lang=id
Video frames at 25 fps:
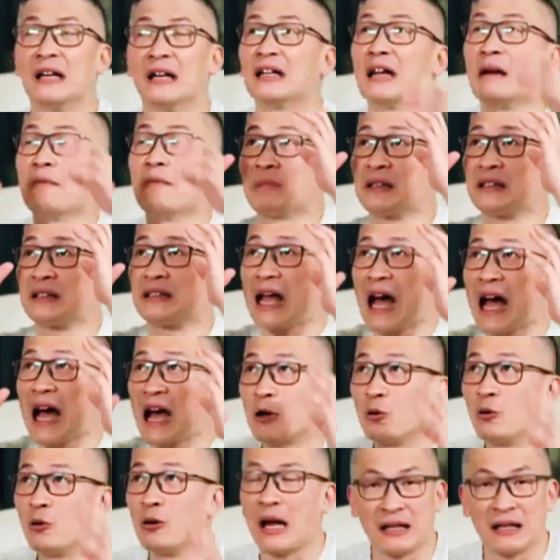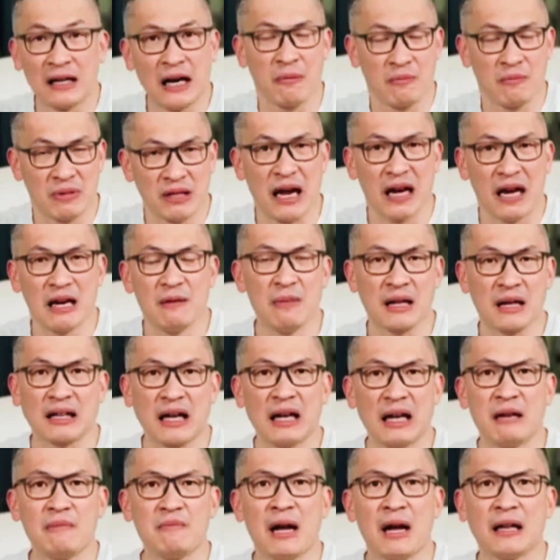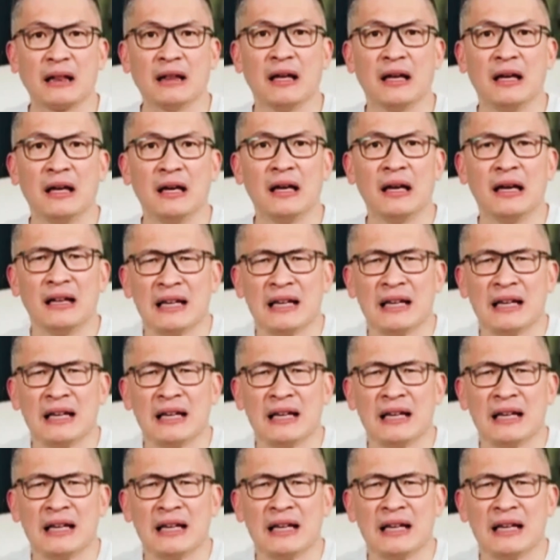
Dan taruhlah dalam kalimat-kalimat